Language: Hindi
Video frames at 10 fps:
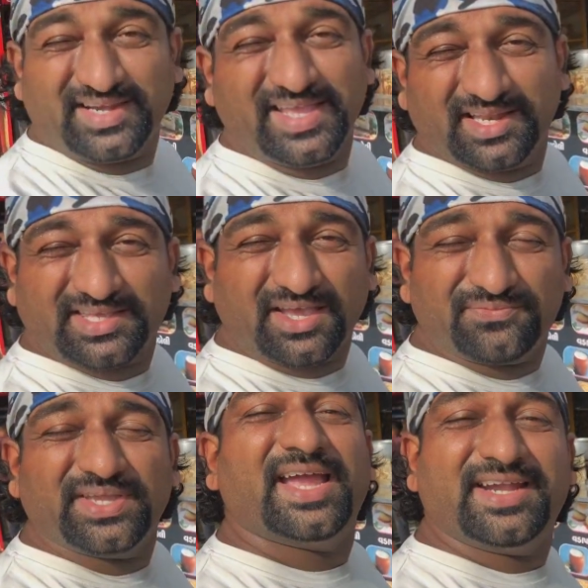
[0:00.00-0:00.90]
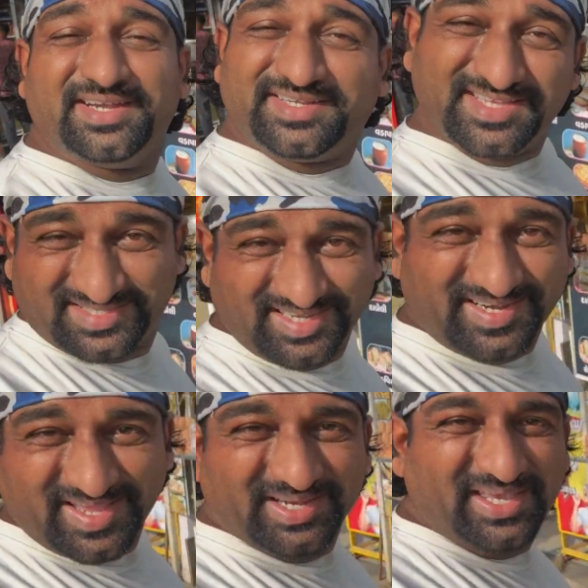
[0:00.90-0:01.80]
रियल कैफ़े एंड इट इज़ द
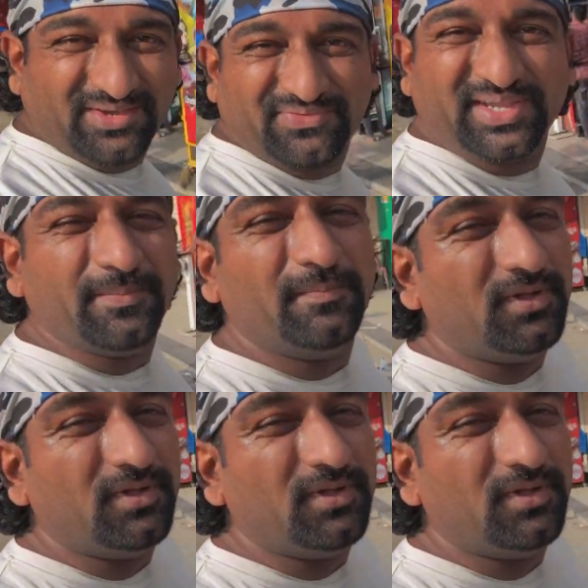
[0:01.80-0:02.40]
रियल कैफ़े